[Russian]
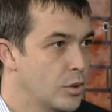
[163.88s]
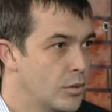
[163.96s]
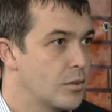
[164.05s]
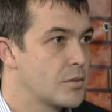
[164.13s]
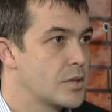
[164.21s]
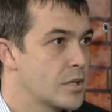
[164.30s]
и
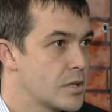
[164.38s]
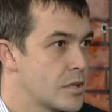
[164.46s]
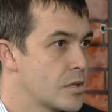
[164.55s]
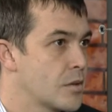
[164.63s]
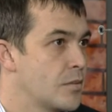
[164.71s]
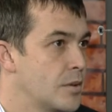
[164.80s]
во всей
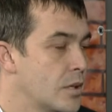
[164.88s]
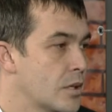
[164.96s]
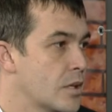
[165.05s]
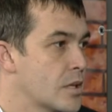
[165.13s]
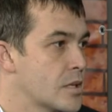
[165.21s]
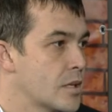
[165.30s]
Российской
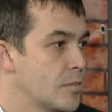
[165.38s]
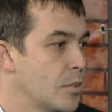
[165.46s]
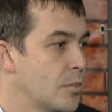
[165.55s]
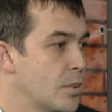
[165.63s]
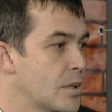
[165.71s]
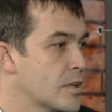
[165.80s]
Федерации. Мы
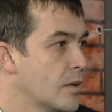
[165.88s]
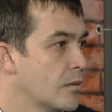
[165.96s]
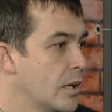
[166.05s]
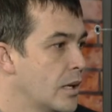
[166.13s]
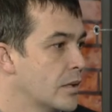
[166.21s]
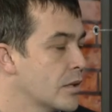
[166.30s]

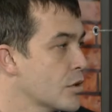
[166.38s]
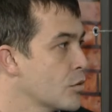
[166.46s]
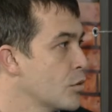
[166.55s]
представляли нашу